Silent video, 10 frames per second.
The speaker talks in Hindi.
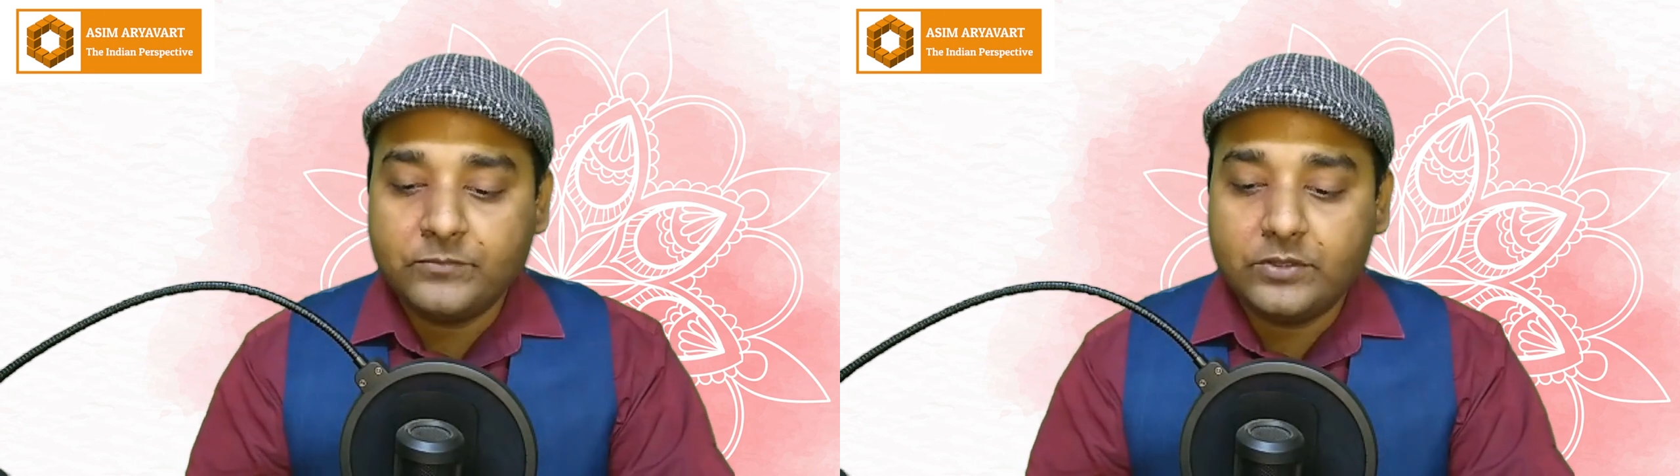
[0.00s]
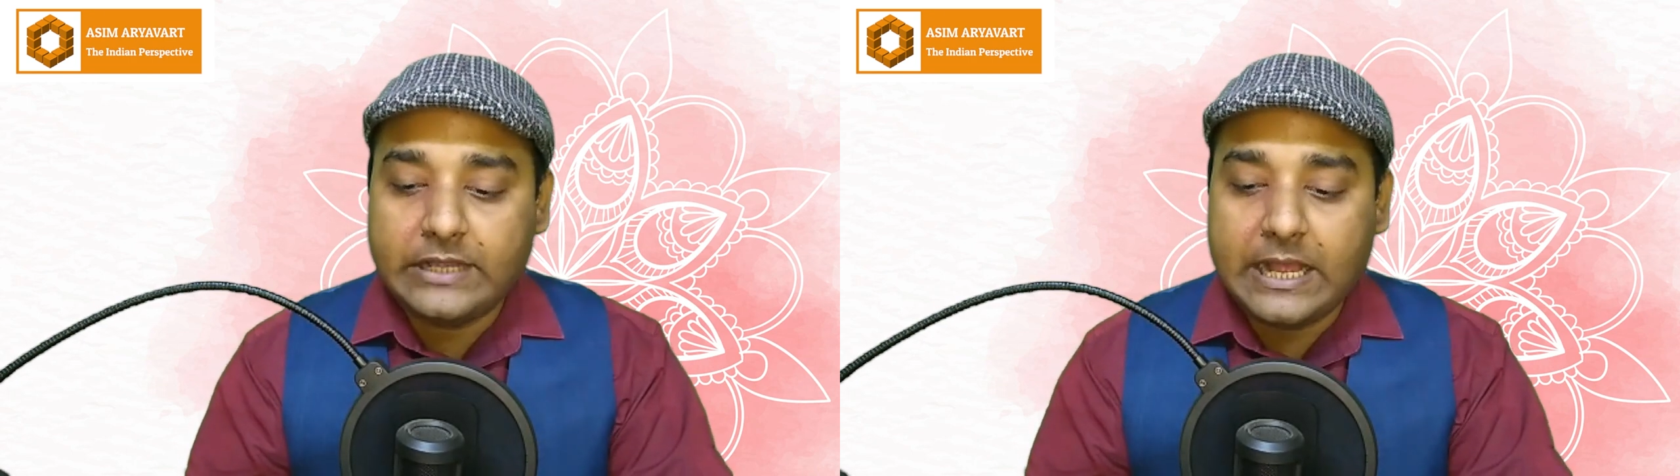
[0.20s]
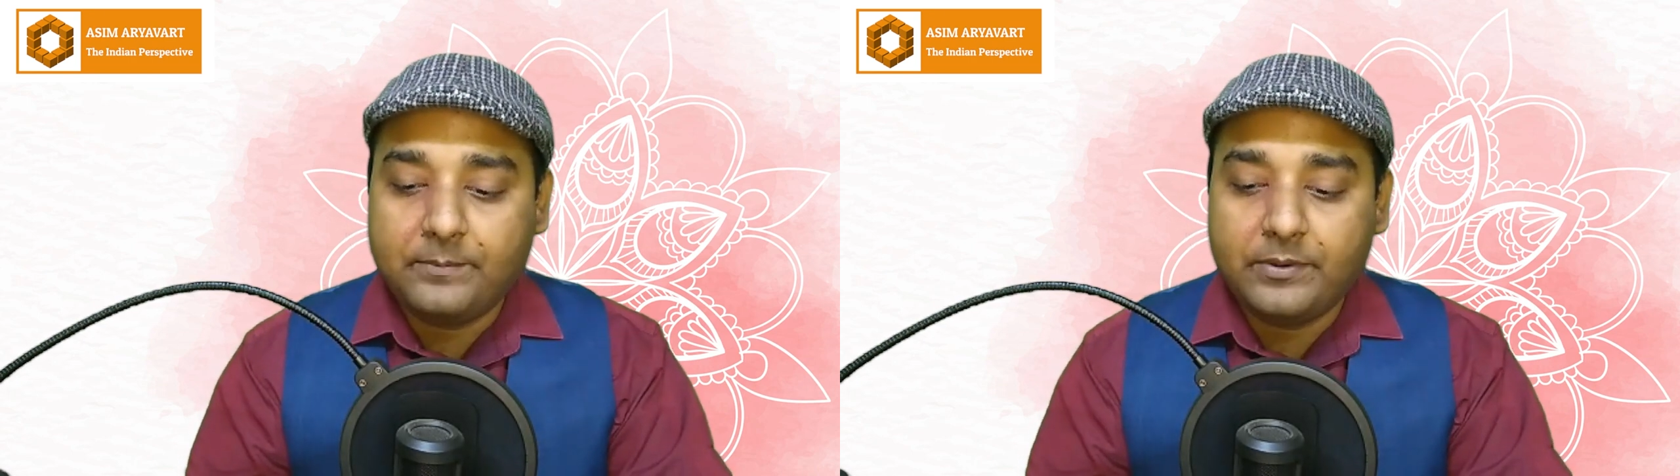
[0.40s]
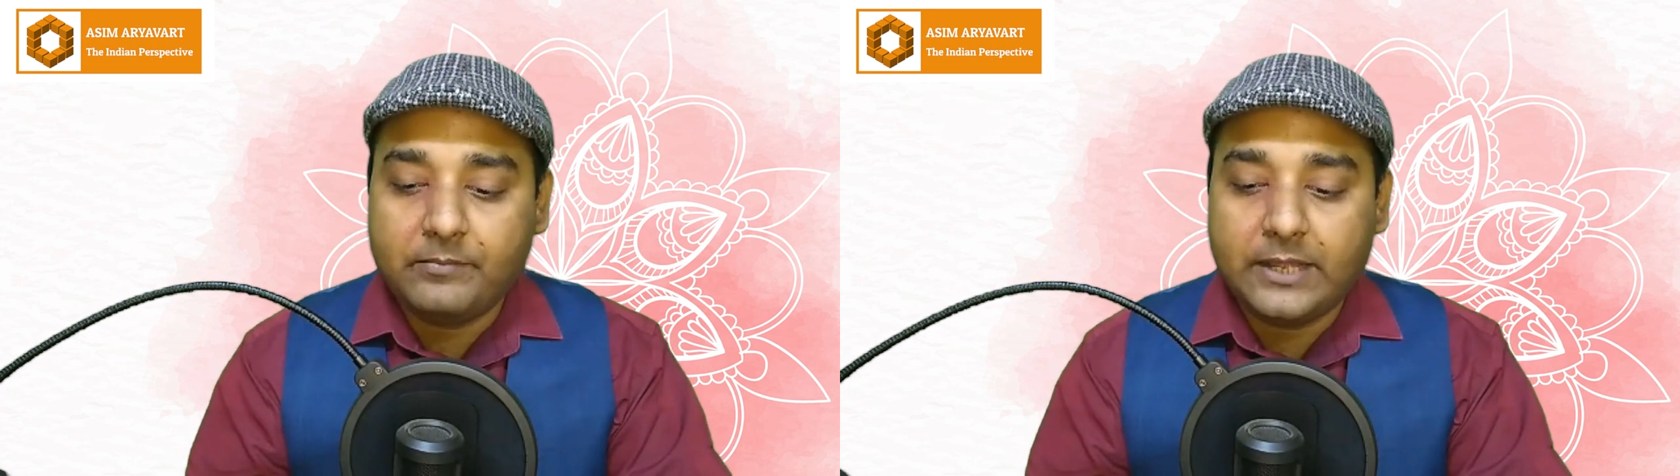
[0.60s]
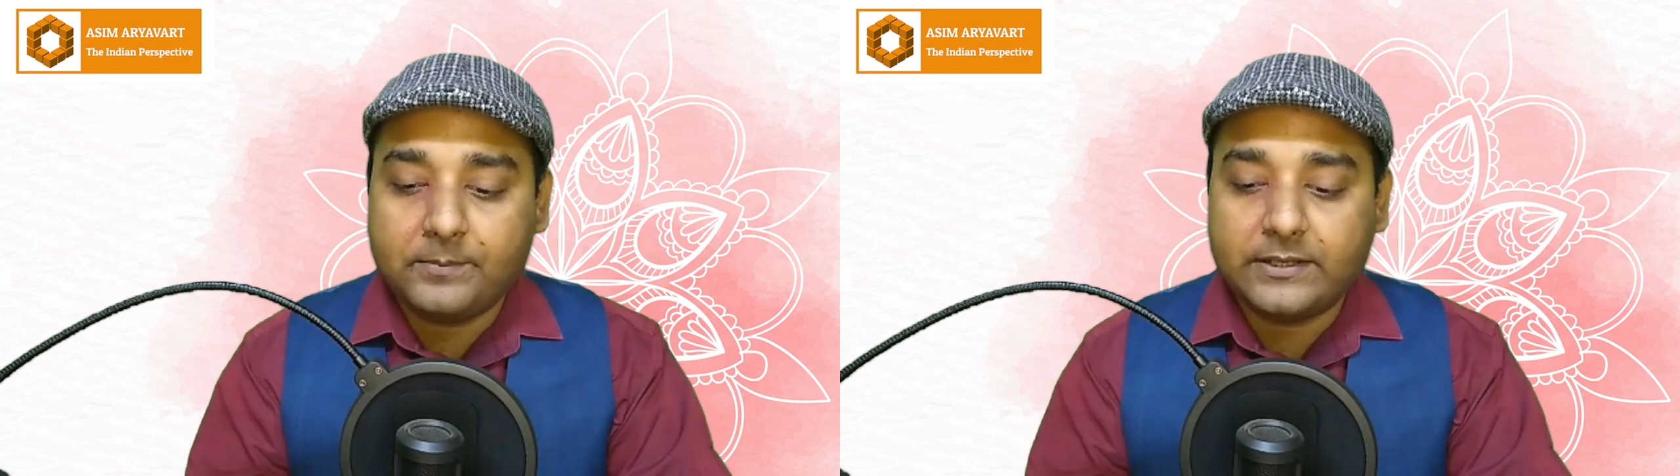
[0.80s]
तो यहाँ पे
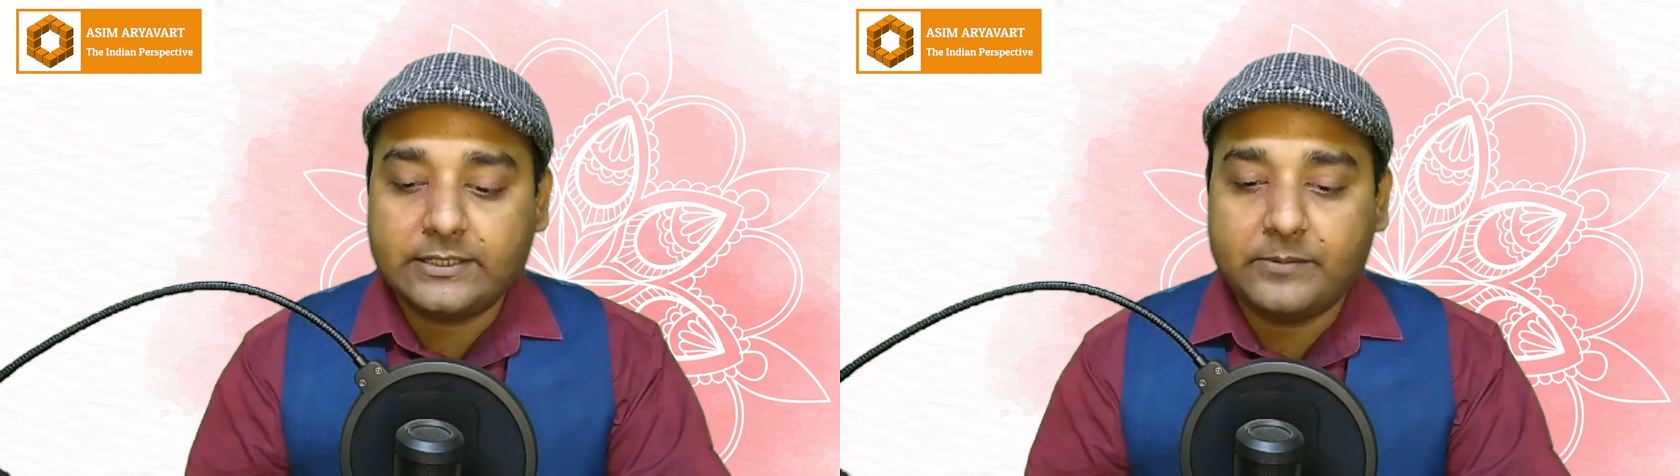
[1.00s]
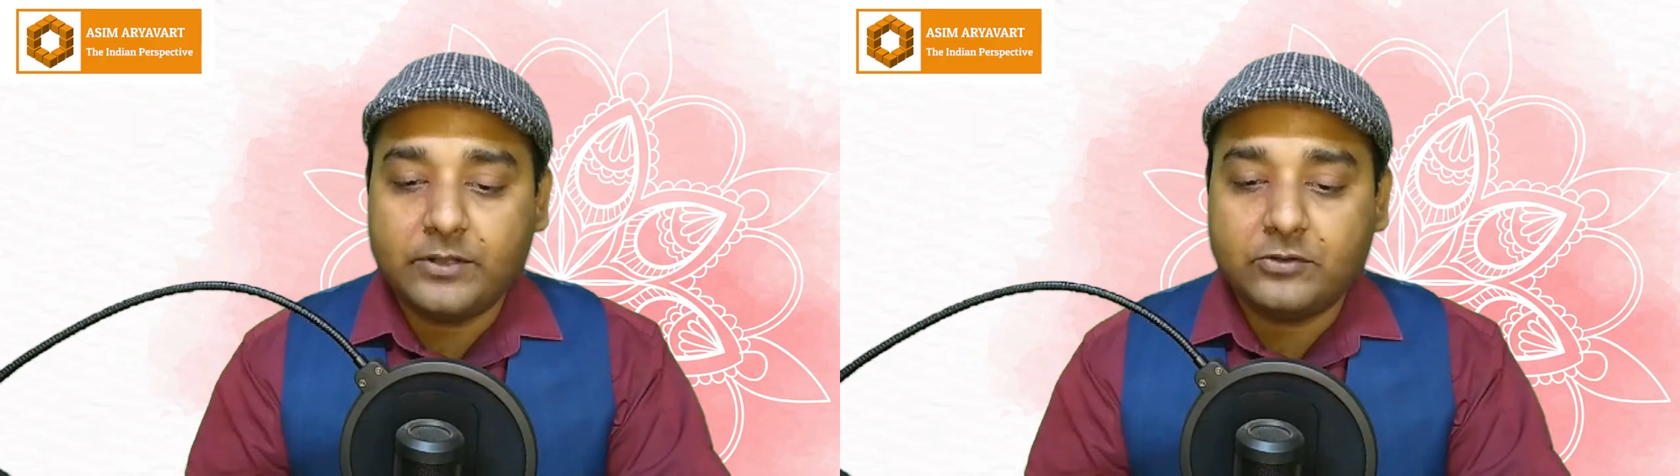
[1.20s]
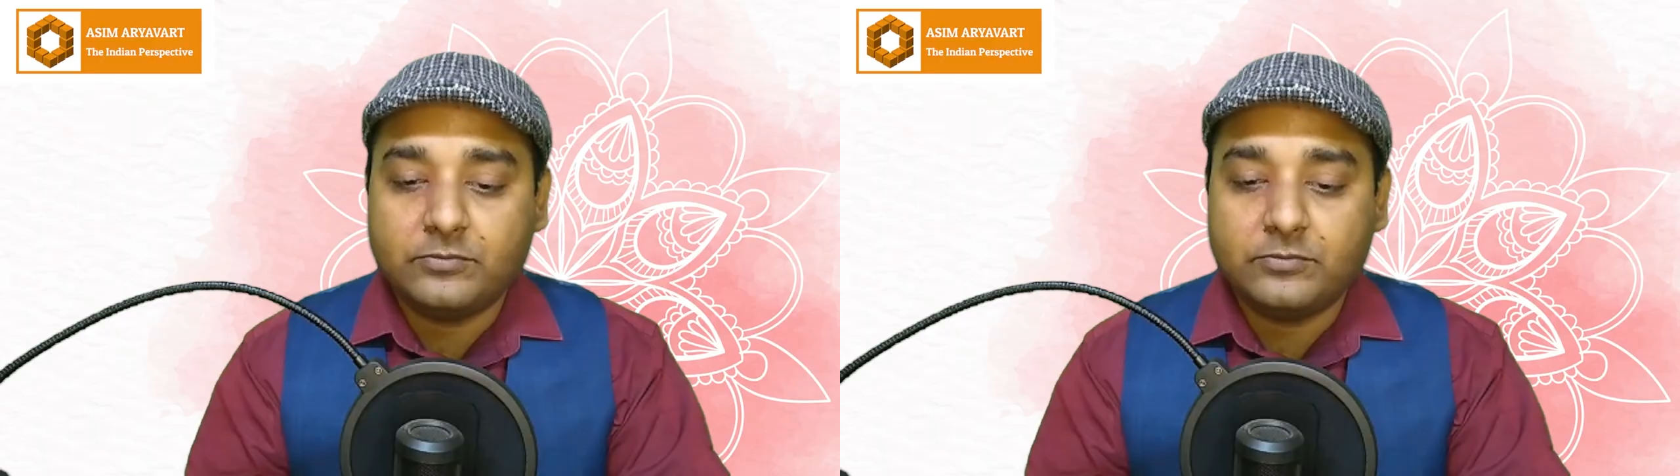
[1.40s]
मैं आपके सामने कुछ